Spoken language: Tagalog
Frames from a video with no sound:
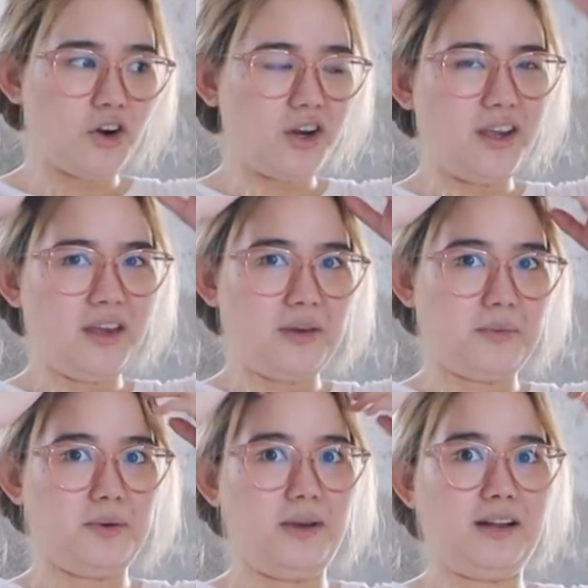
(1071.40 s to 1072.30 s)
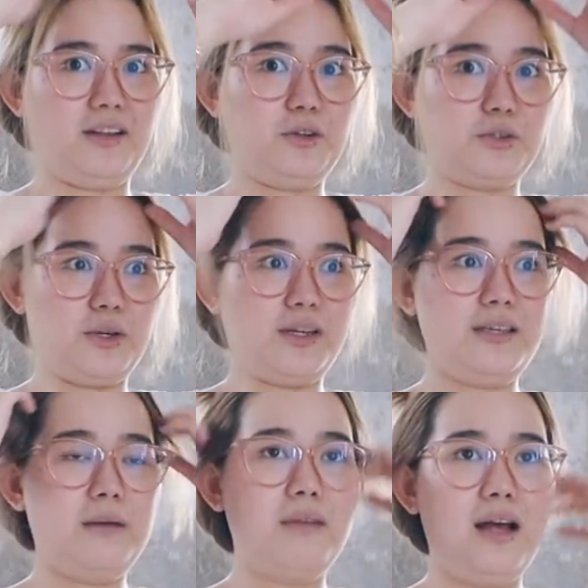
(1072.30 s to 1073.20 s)
Or, ewan ko lang, di ko sure
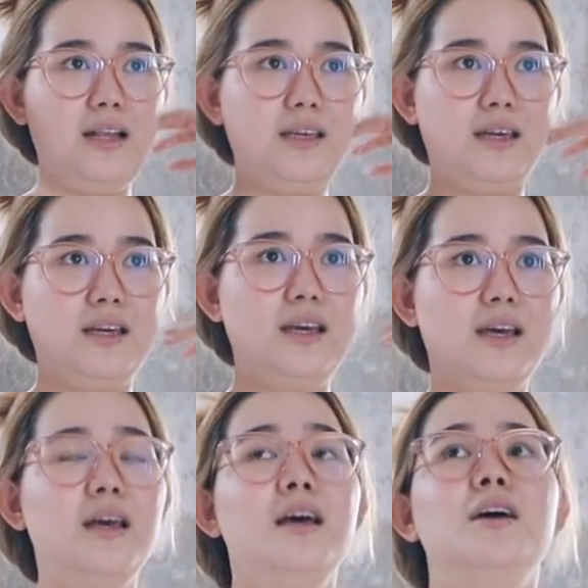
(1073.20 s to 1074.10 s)
kasi ang mahal niya.